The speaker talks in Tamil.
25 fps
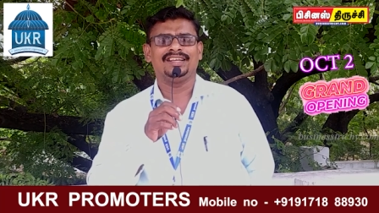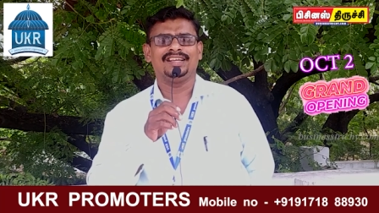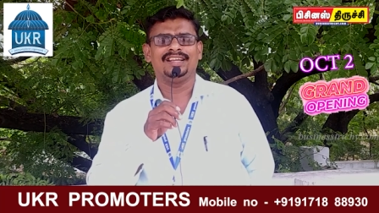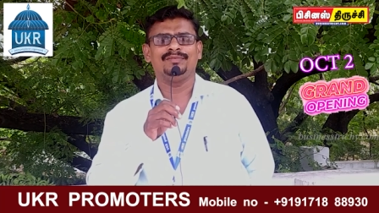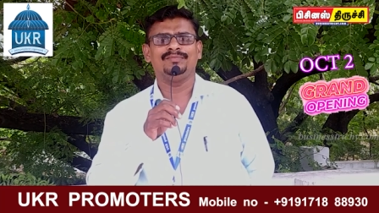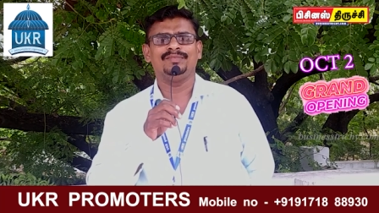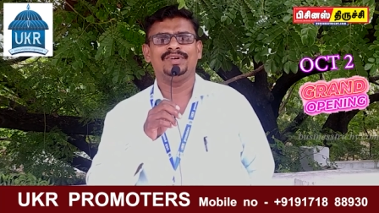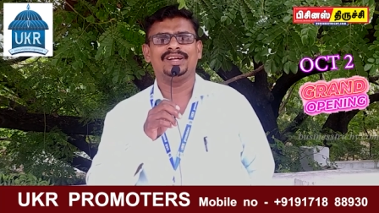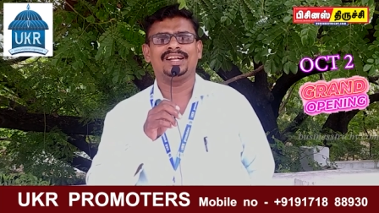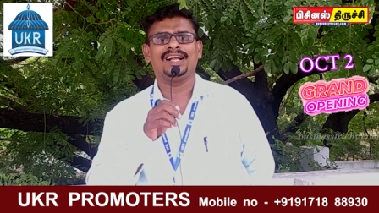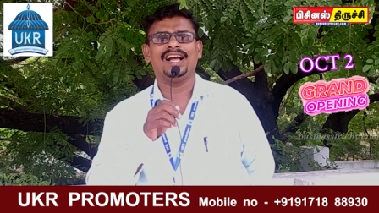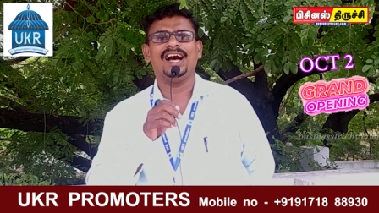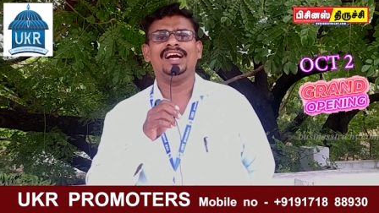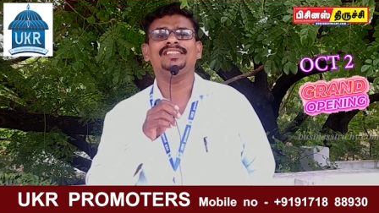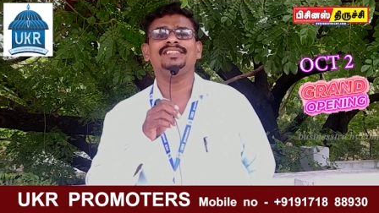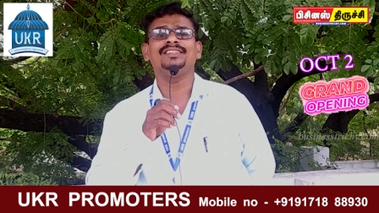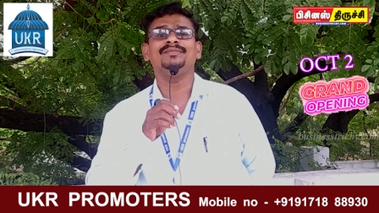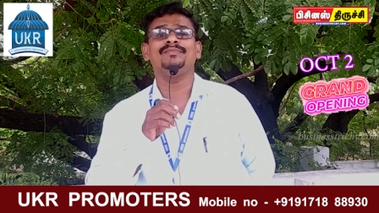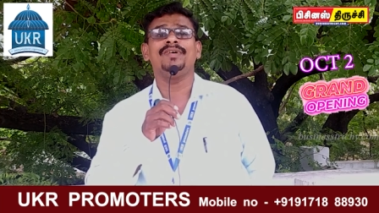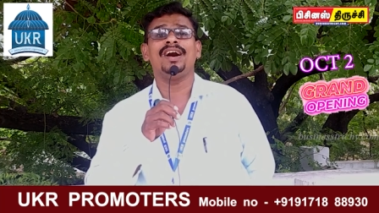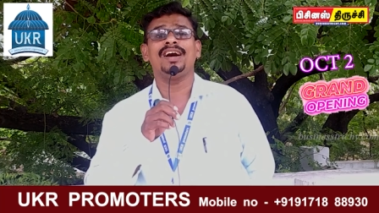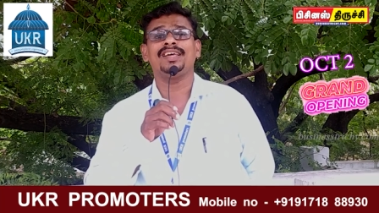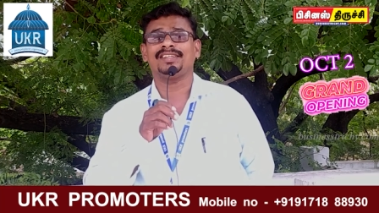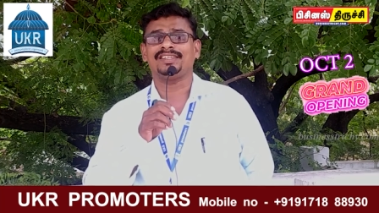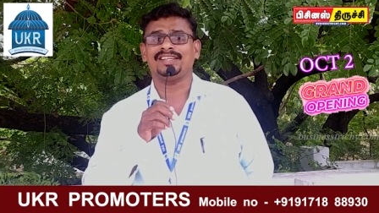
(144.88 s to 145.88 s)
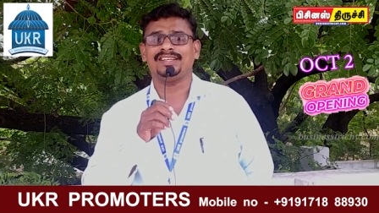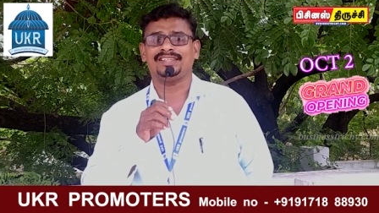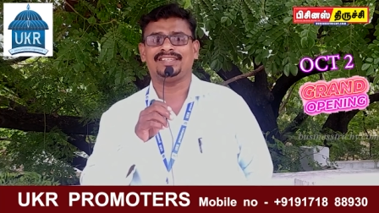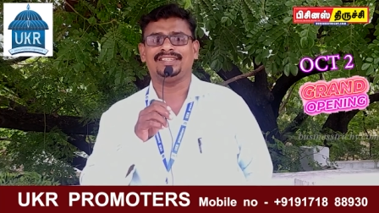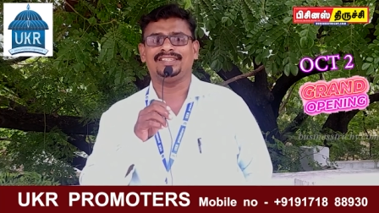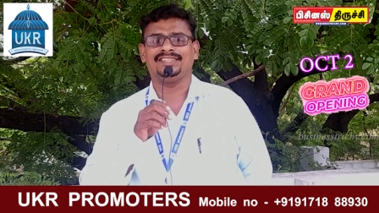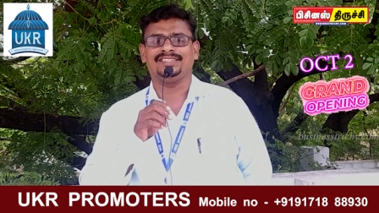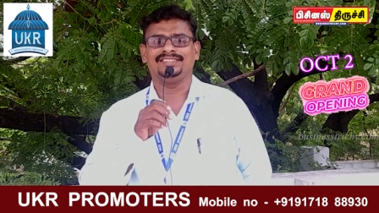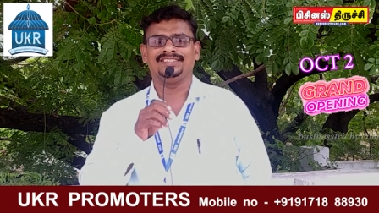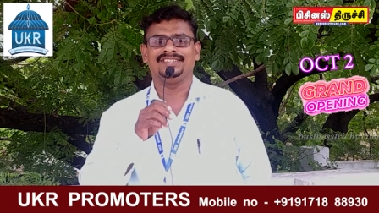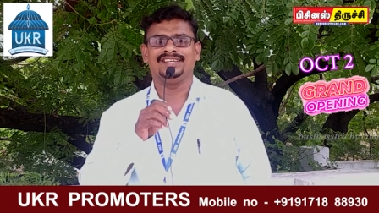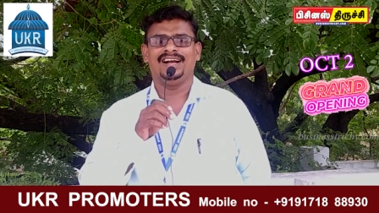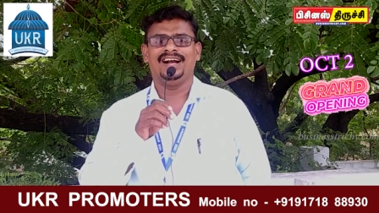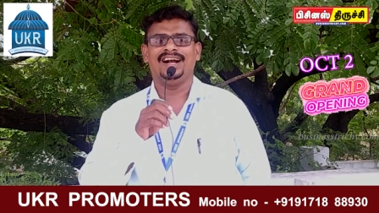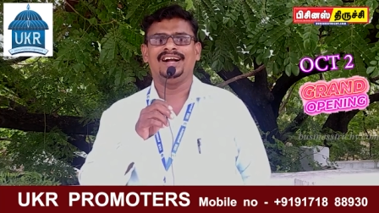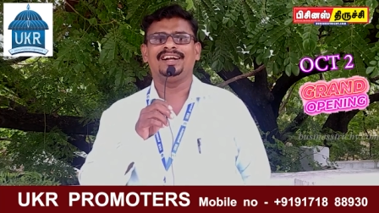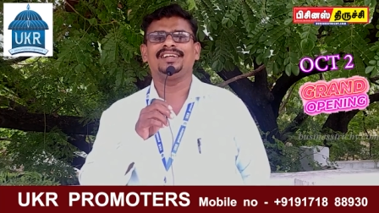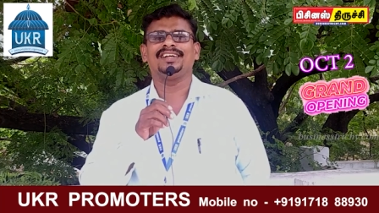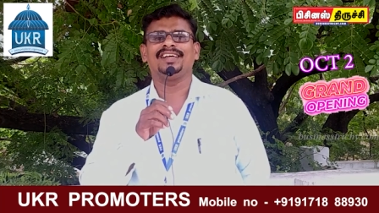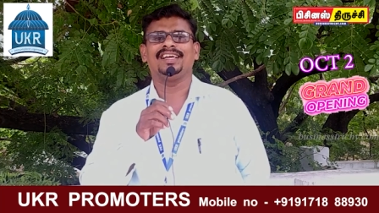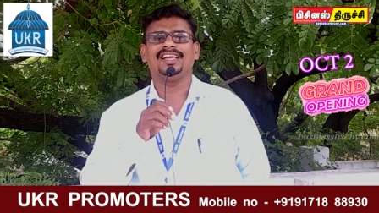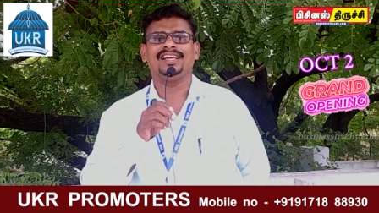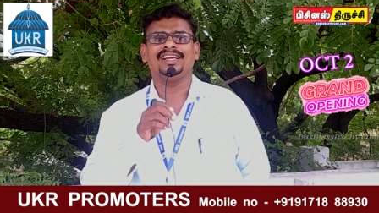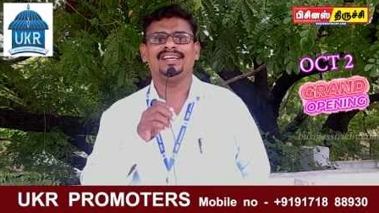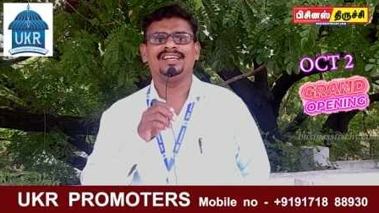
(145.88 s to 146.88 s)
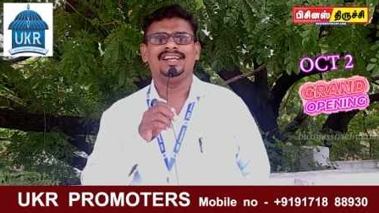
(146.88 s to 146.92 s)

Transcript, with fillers: நம்ம காந்தி மார்க்கெட்டு அங்க